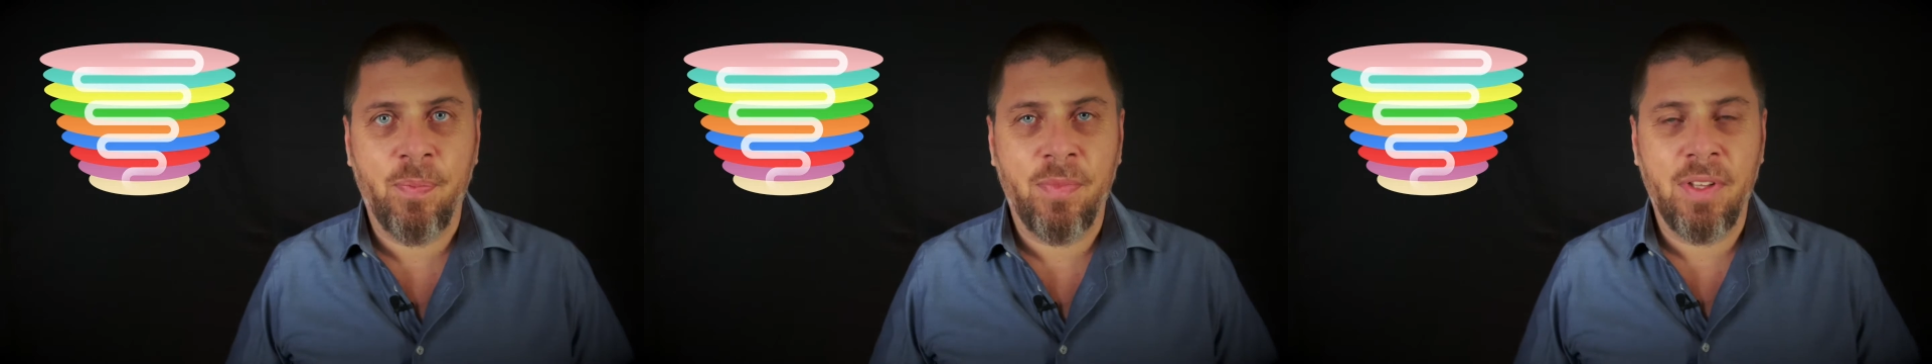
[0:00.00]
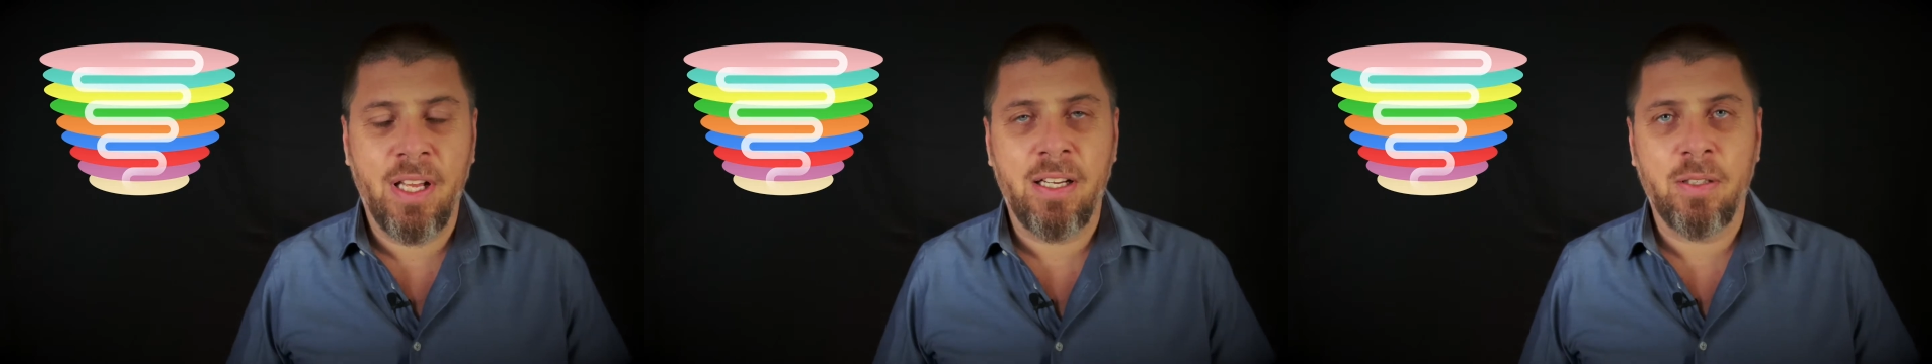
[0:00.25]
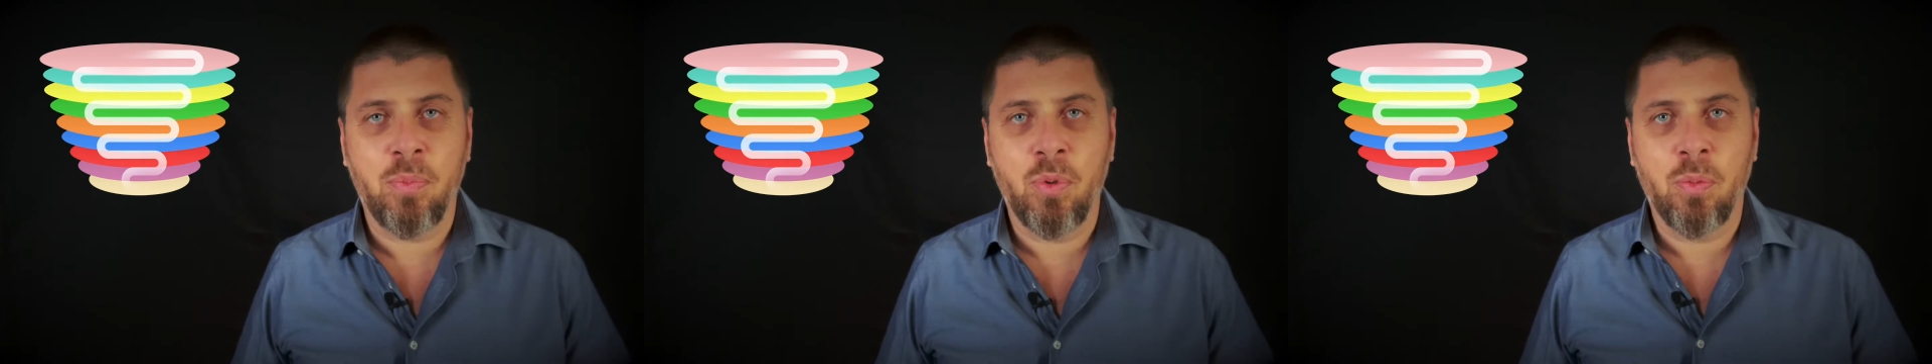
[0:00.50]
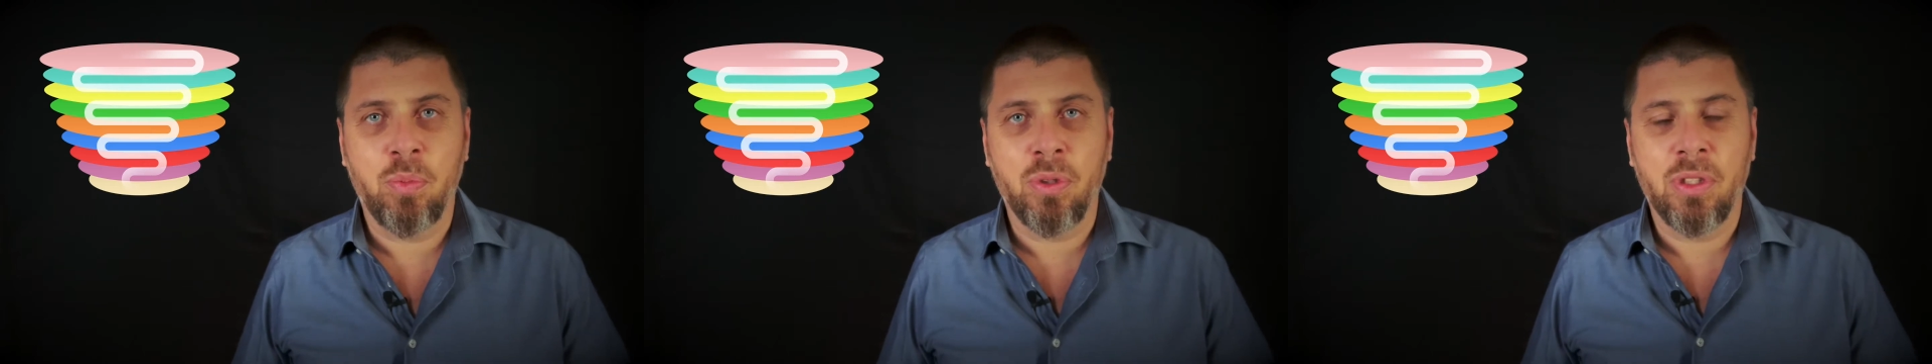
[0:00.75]
nach
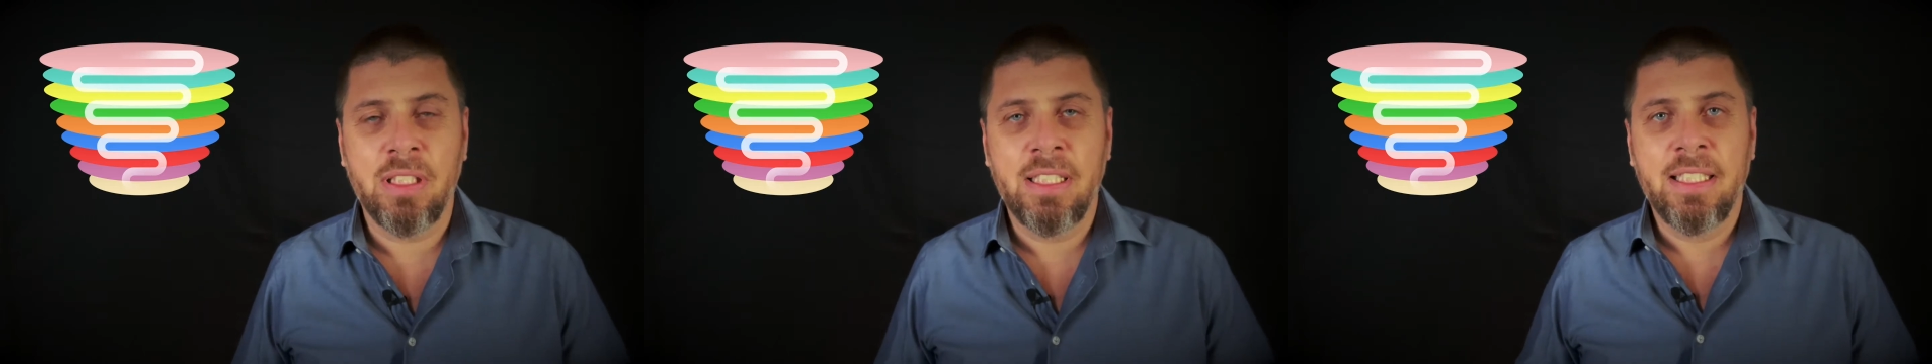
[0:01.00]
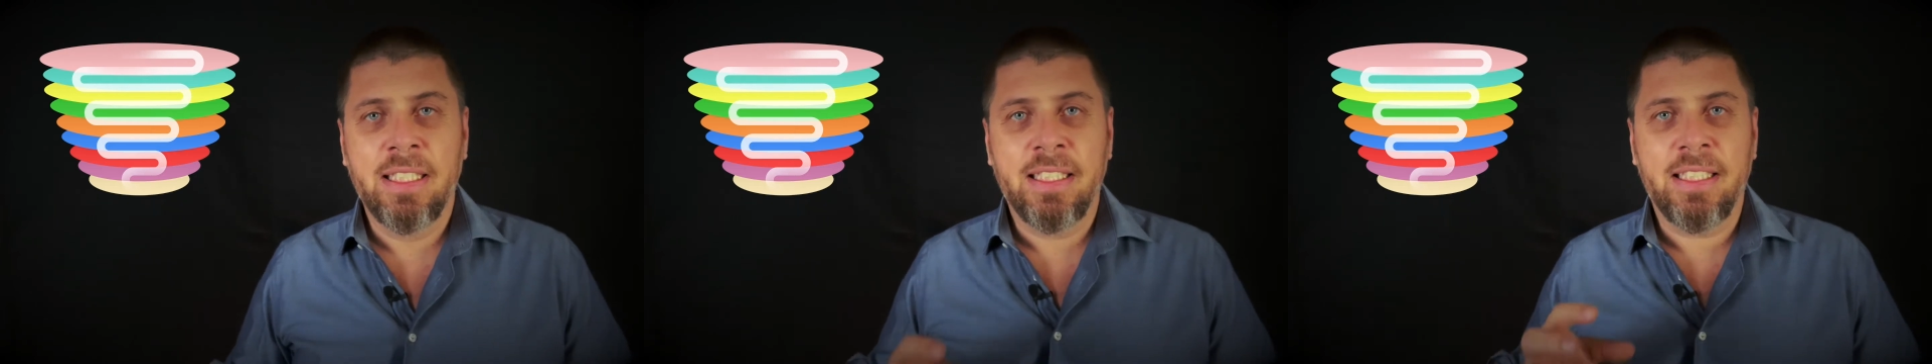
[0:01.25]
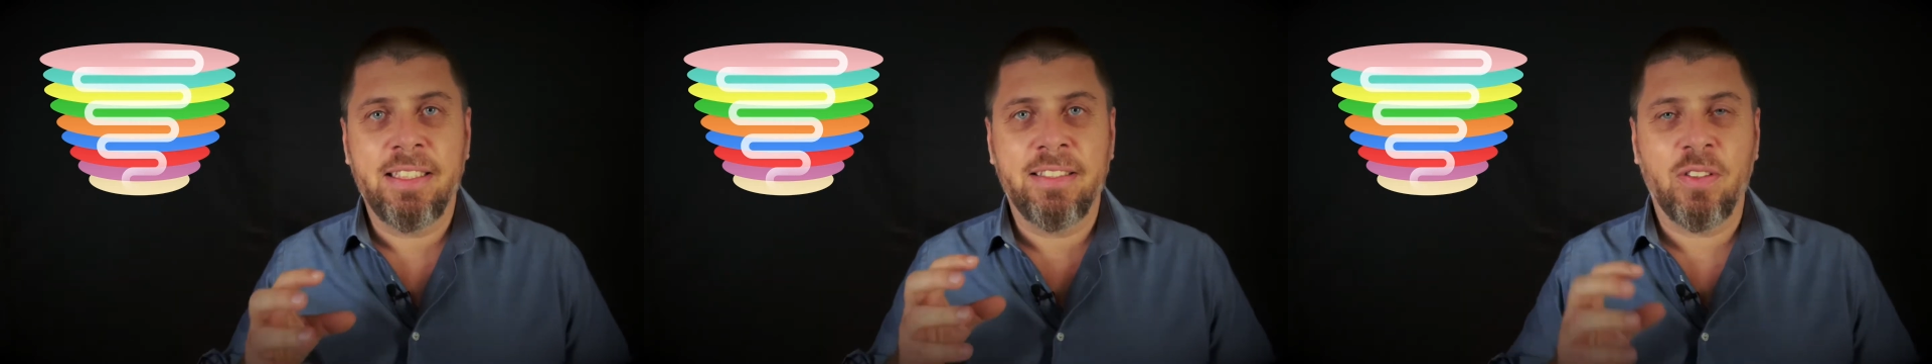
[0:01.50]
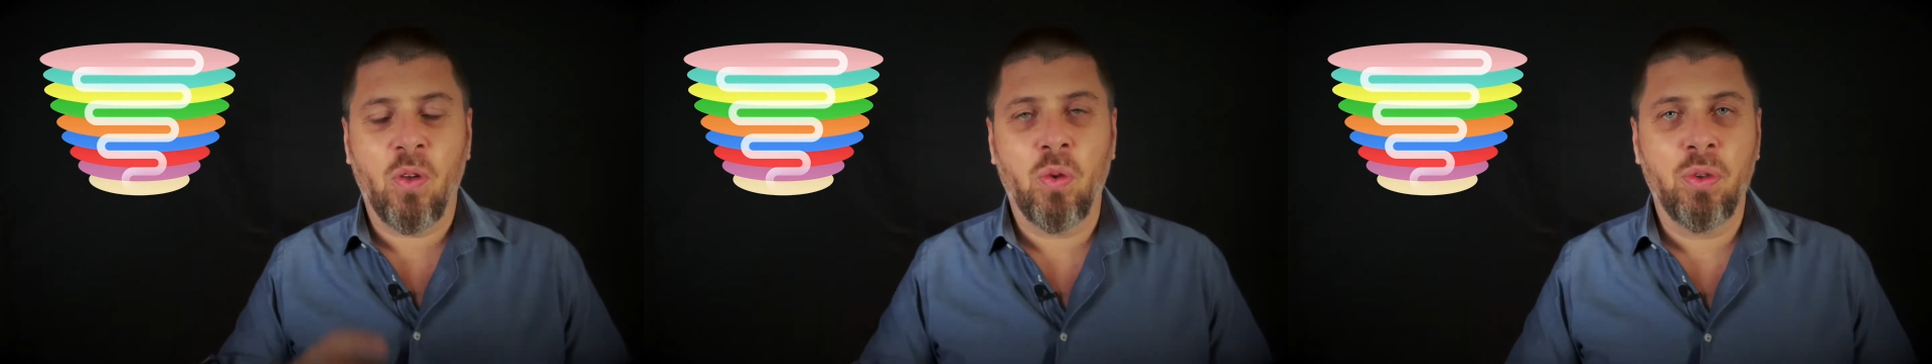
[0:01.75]
Purpur
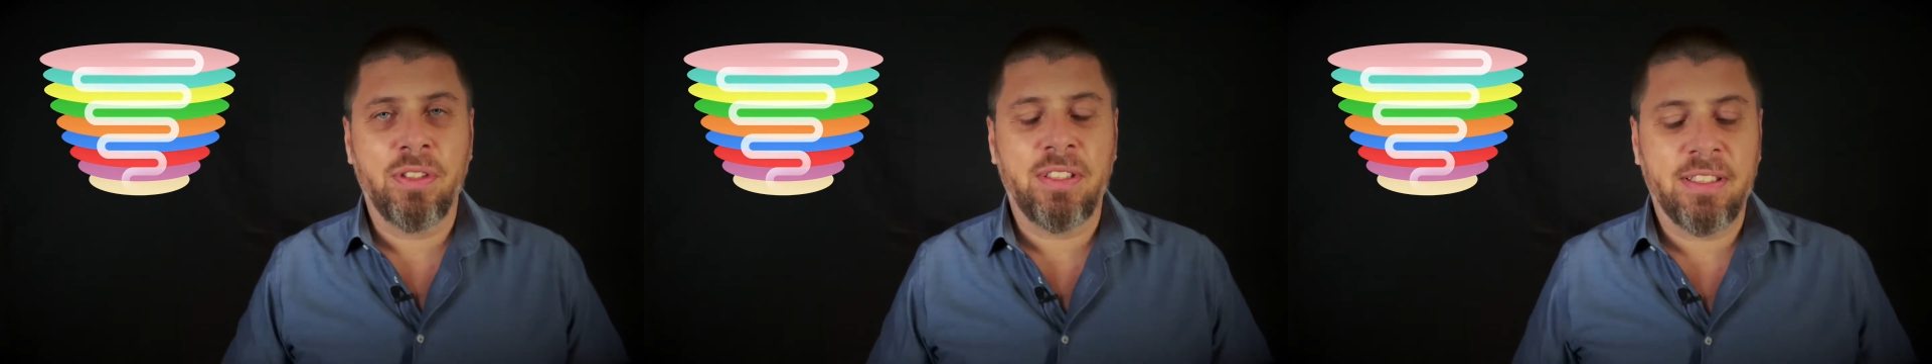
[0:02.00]
ist Rot.